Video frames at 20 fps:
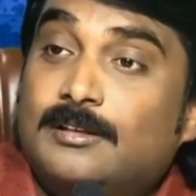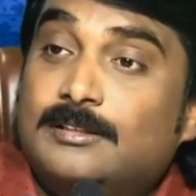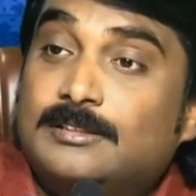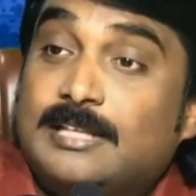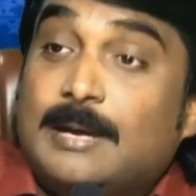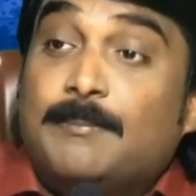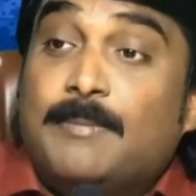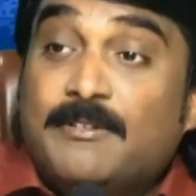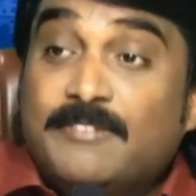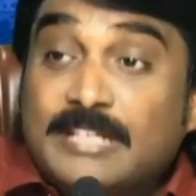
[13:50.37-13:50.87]

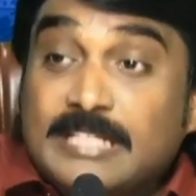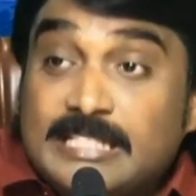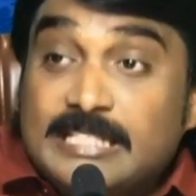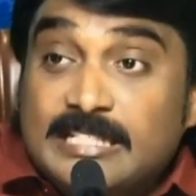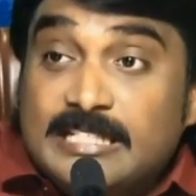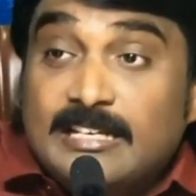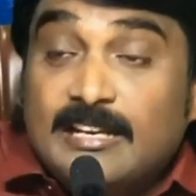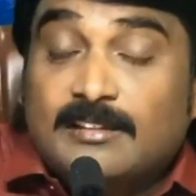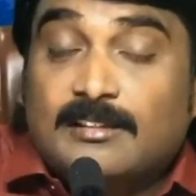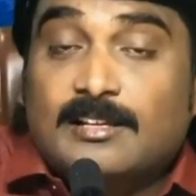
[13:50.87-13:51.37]

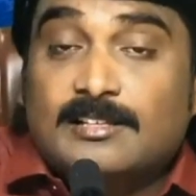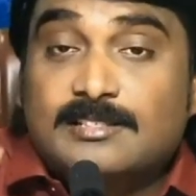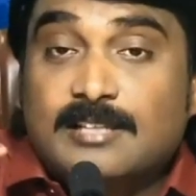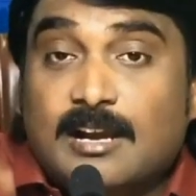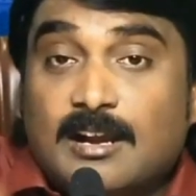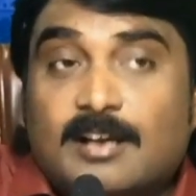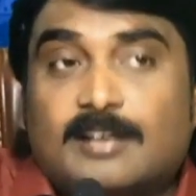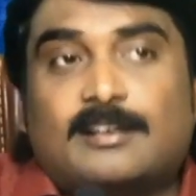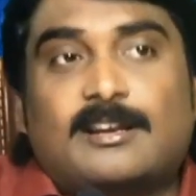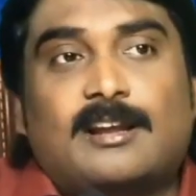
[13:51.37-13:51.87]
సంభవించినది
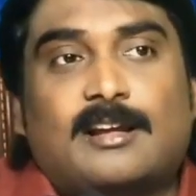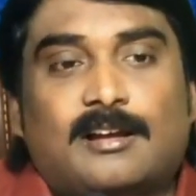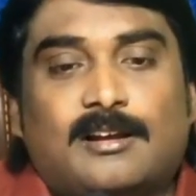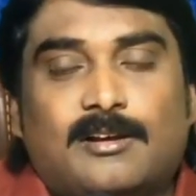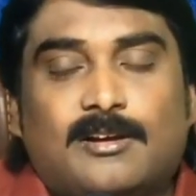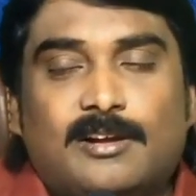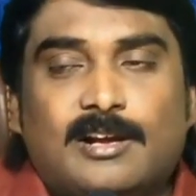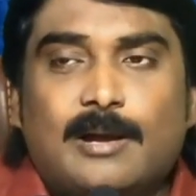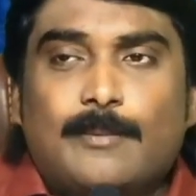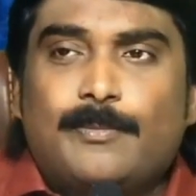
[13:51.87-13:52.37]
సంఘటన
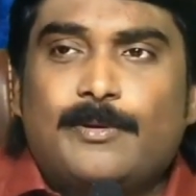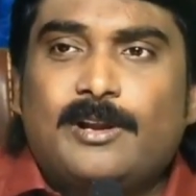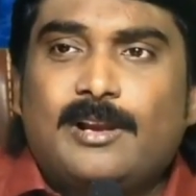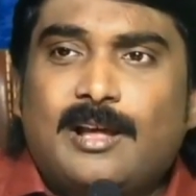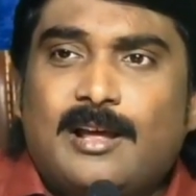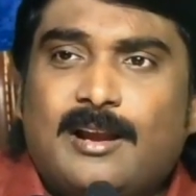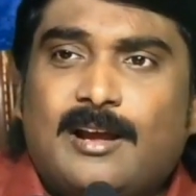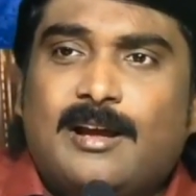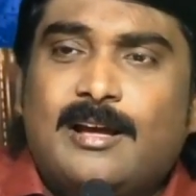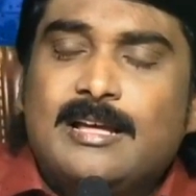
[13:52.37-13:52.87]
కనుక
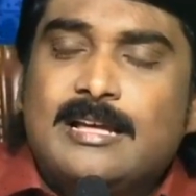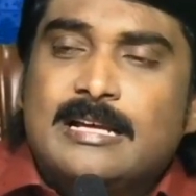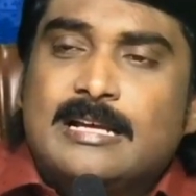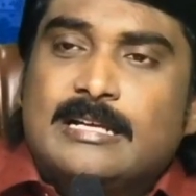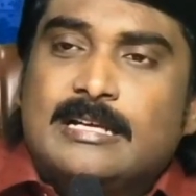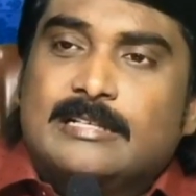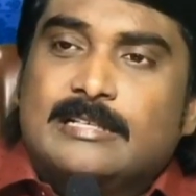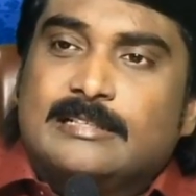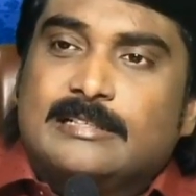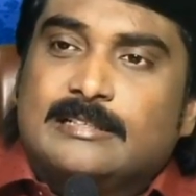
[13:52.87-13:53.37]
ప్రియులారా
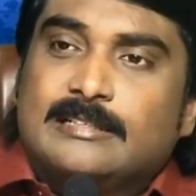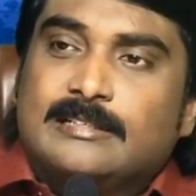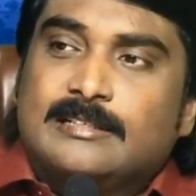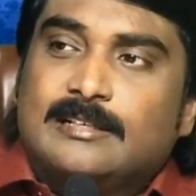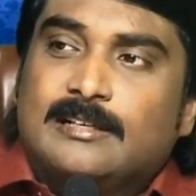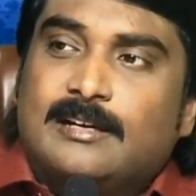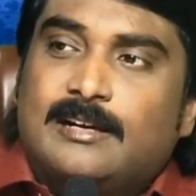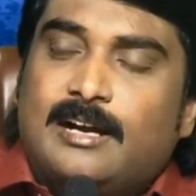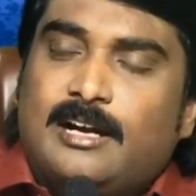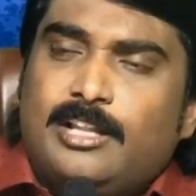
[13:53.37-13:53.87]

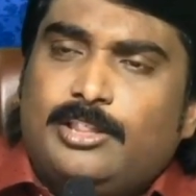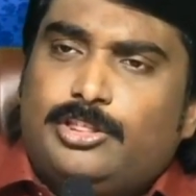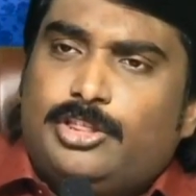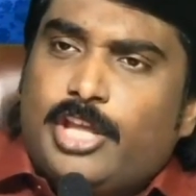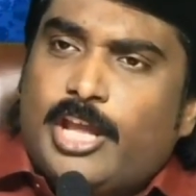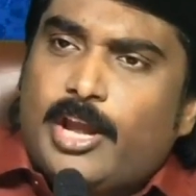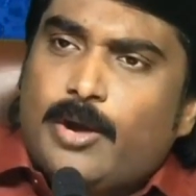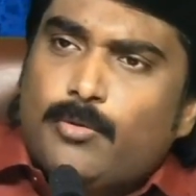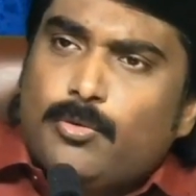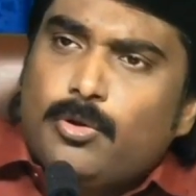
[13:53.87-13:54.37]
అంటే
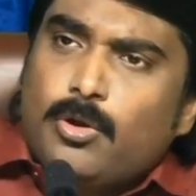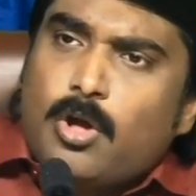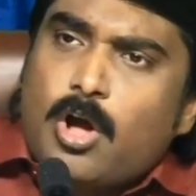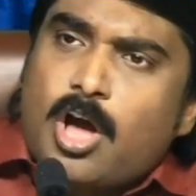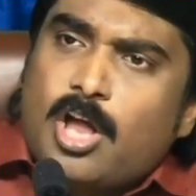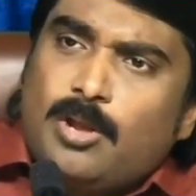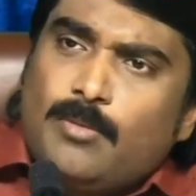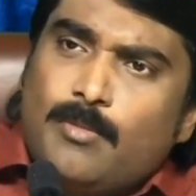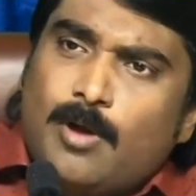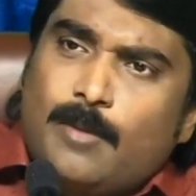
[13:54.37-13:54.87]
దేవుడు
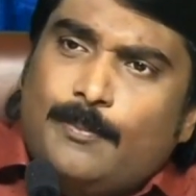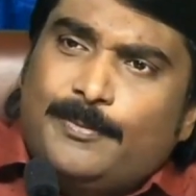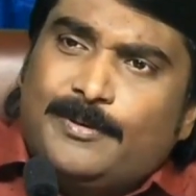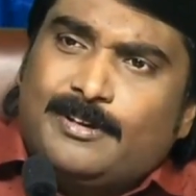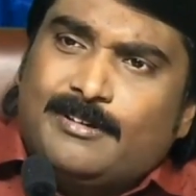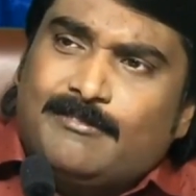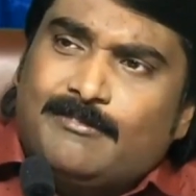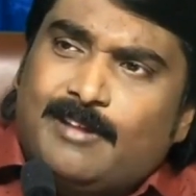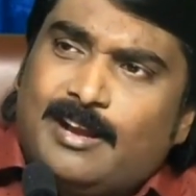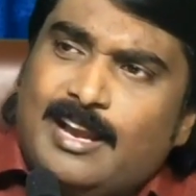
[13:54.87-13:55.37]
కాలు
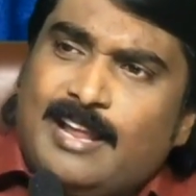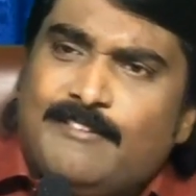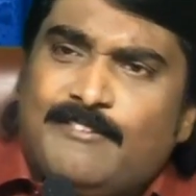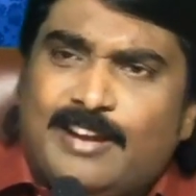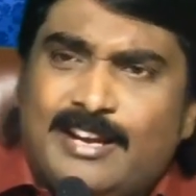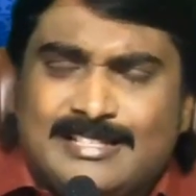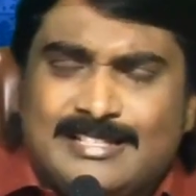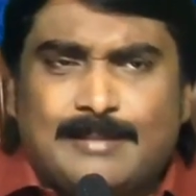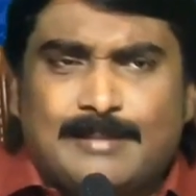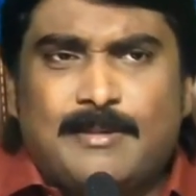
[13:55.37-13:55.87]
మాపటం వల్ల
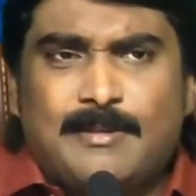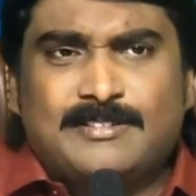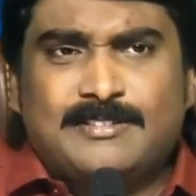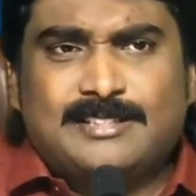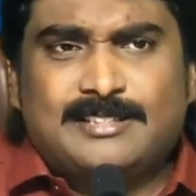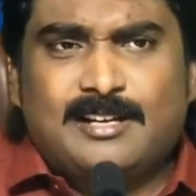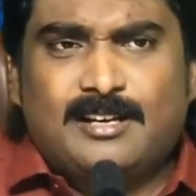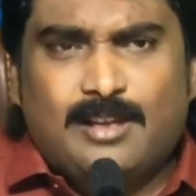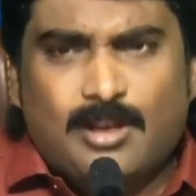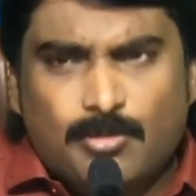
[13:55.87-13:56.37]
ఇవన్నీ
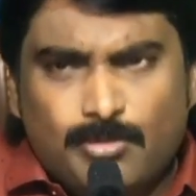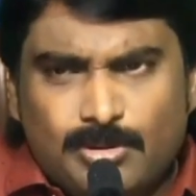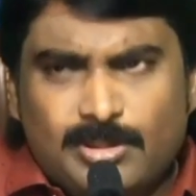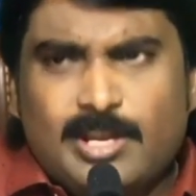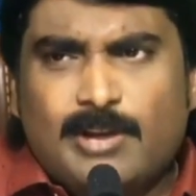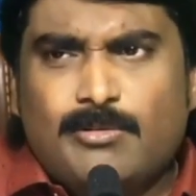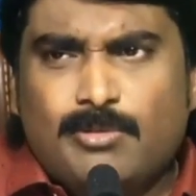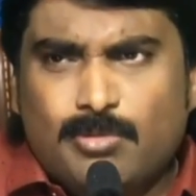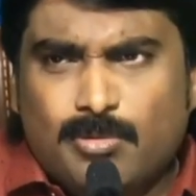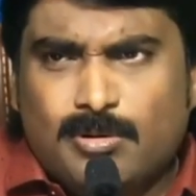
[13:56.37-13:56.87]
సంభవిస్తున్నట్టు అవును
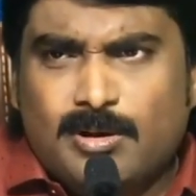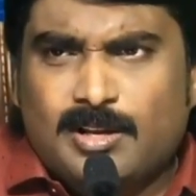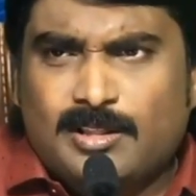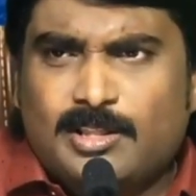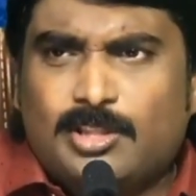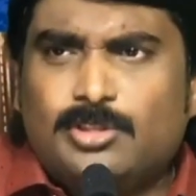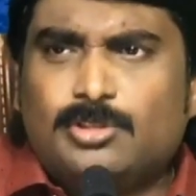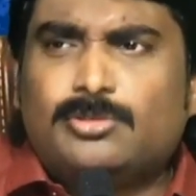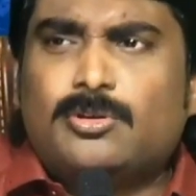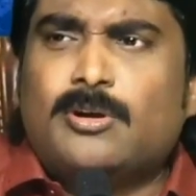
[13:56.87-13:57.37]
దేవుడు ఉగ్రత
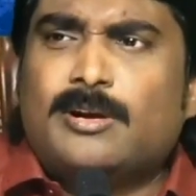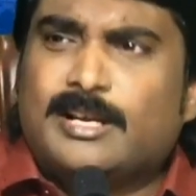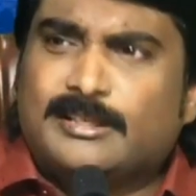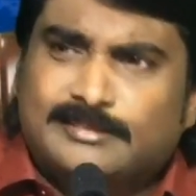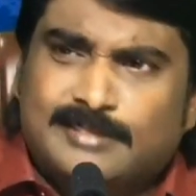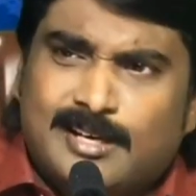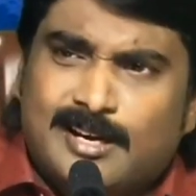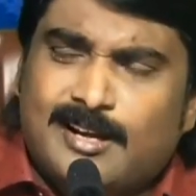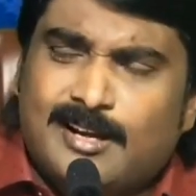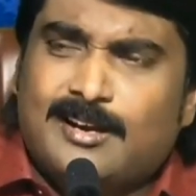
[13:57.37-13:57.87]
ఎందుకు
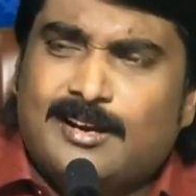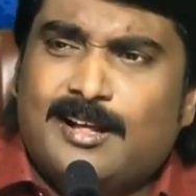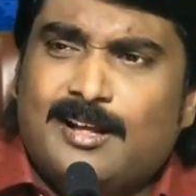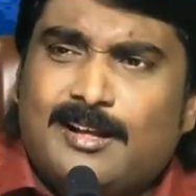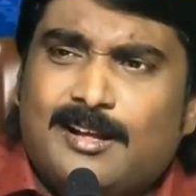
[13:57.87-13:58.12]
తొక్కేస్తున్నాడు అక్కడ